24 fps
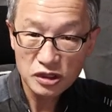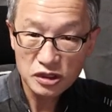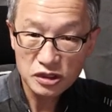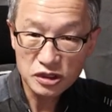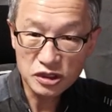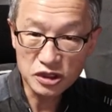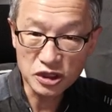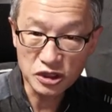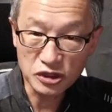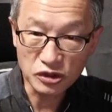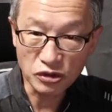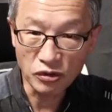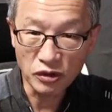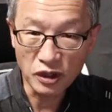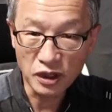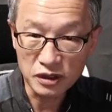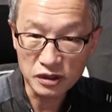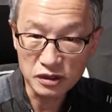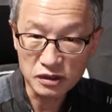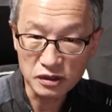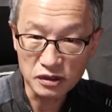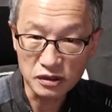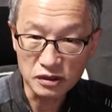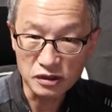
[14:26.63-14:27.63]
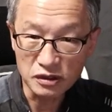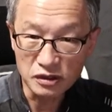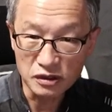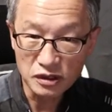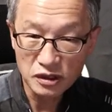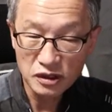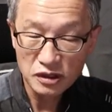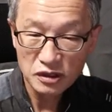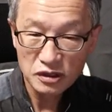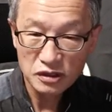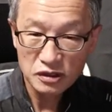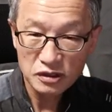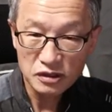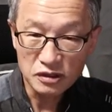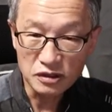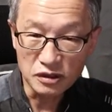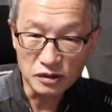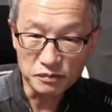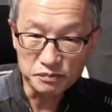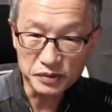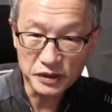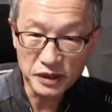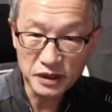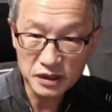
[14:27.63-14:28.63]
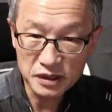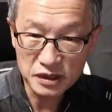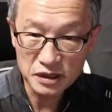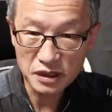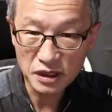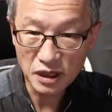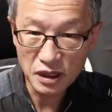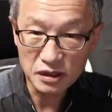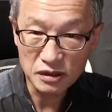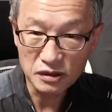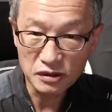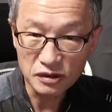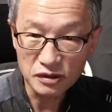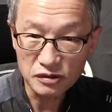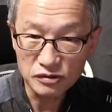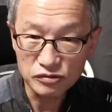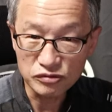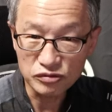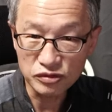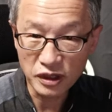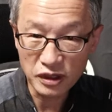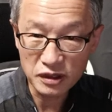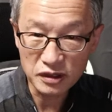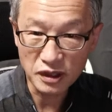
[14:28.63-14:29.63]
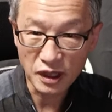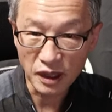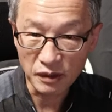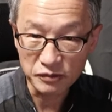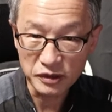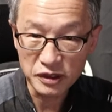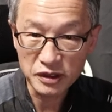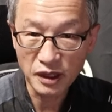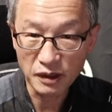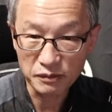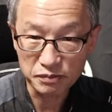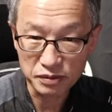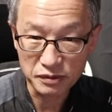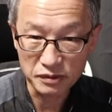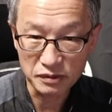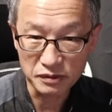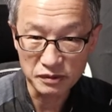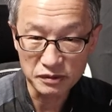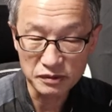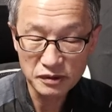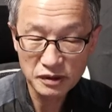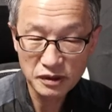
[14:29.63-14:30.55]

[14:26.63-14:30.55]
직통하는 그 어, 비행기가 운행을 합니다 앞으로는.